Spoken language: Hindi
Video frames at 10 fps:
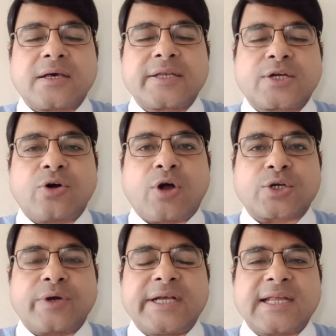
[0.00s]
रिको
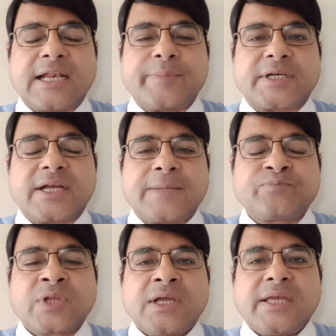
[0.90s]
ऑटो इंडिया लिमिटेड
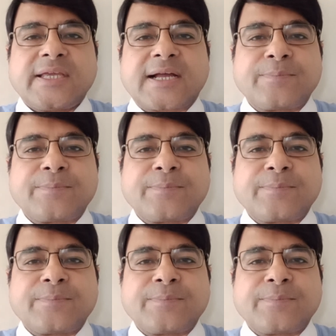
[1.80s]
ये